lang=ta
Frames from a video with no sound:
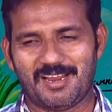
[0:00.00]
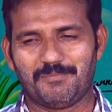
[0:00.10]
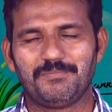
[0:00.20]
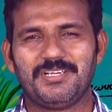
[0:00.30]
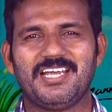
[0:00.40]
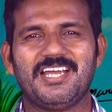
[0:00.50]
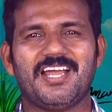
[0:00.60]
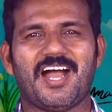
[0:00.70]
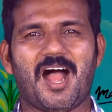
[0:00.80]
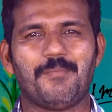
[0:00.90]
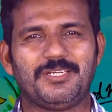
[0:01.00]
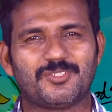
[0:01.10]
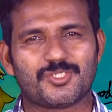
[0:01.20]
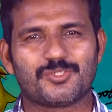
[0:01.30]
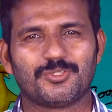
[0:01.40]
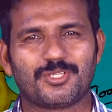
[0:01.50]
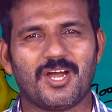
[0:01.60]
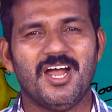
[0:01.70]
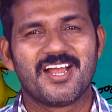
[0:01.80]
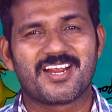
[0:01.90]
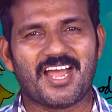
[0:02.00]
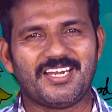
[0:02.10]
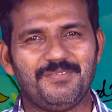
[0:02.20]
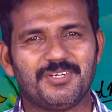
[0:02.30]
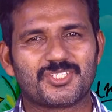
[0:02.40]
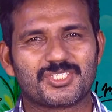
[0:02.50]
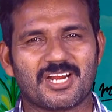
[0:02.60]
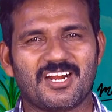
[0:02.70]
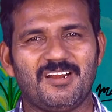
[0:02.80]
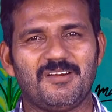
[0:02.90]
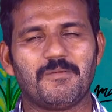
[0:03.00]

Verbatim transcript: நம்பின அமீன் ஸ்தோத்ர கனி விருஷங்கள்